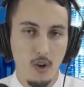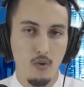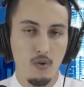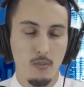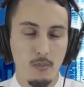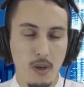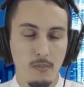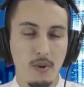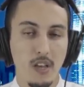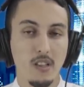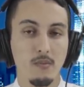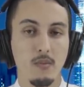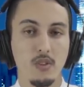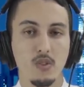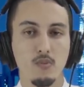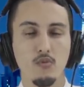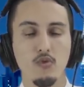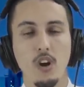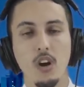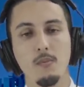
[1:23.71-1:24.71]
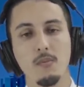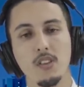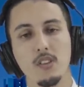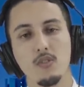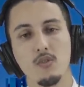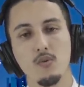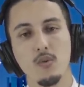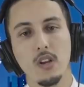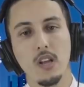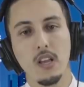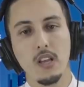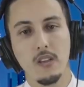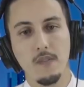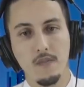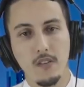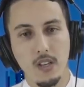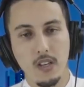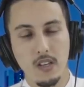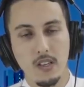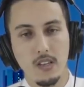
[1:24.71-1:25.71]
وما بين مجموعه من الدول
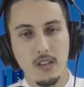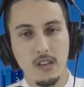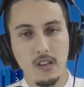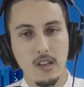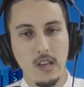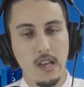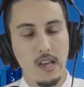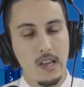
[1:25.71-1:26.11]
الافريقيه